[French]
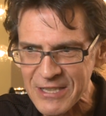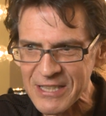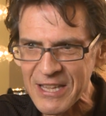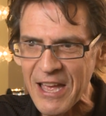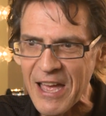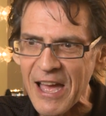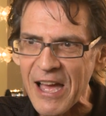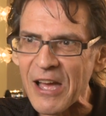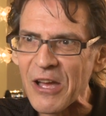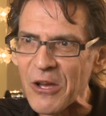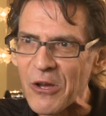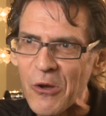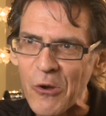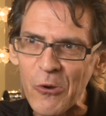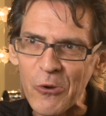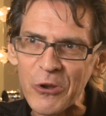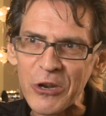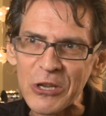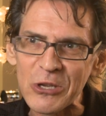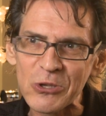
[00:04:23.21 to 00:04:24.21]
C'était
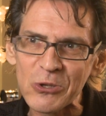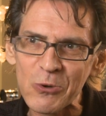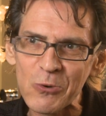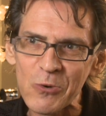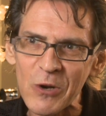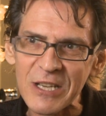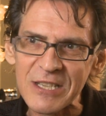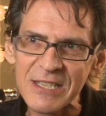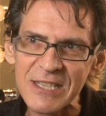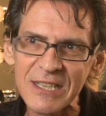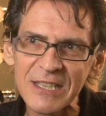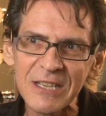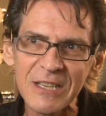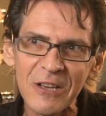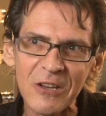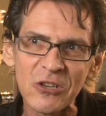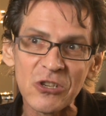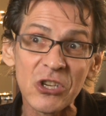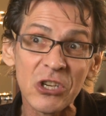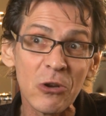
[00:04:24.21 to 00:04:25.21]
un réseau
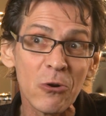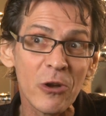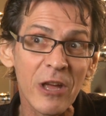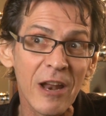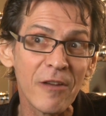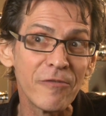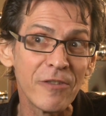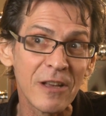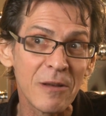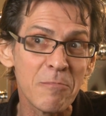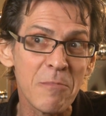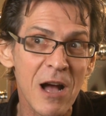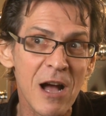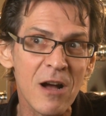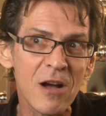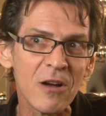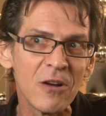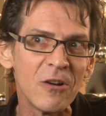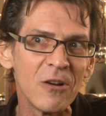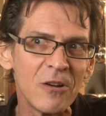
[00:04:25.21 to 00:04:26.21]
assez euh,
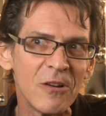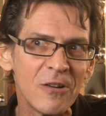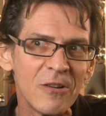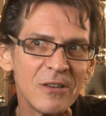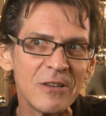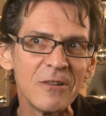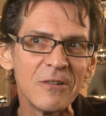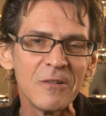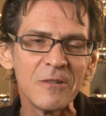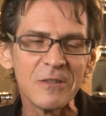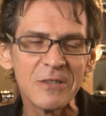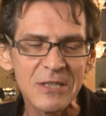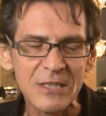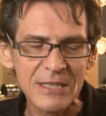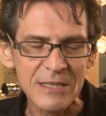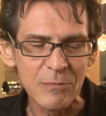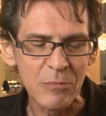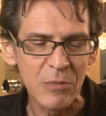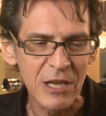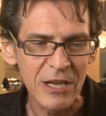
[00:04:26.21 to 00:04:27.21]
géographiquement euh,
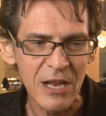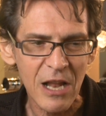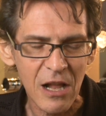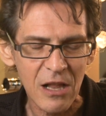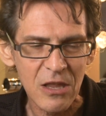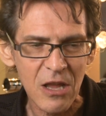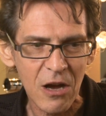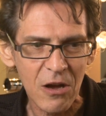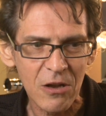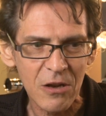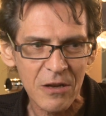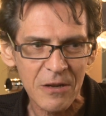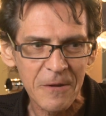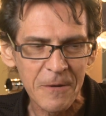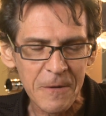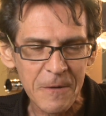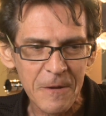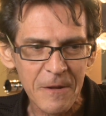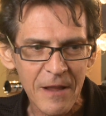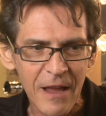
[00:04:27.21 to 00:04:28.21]
ciblé dans le nord,
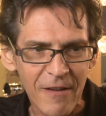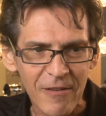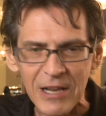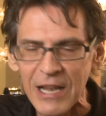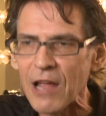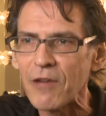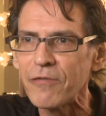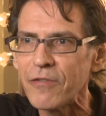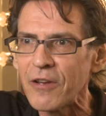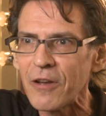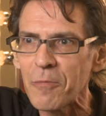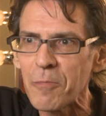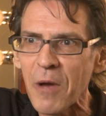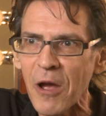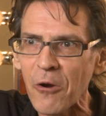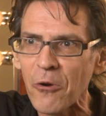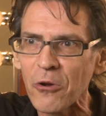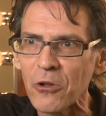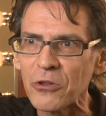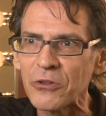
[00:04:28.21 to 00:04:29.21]
avec la ferme
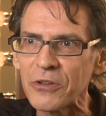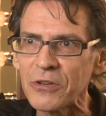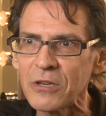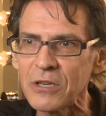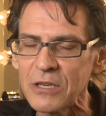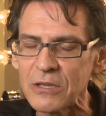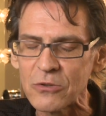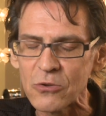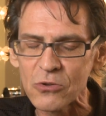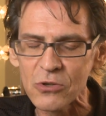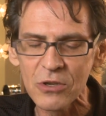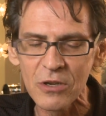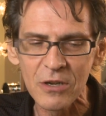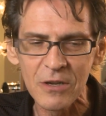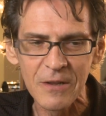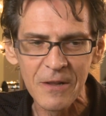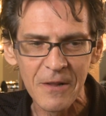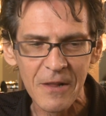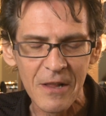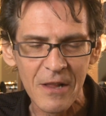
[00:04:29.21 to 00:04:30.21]
à et tout ça.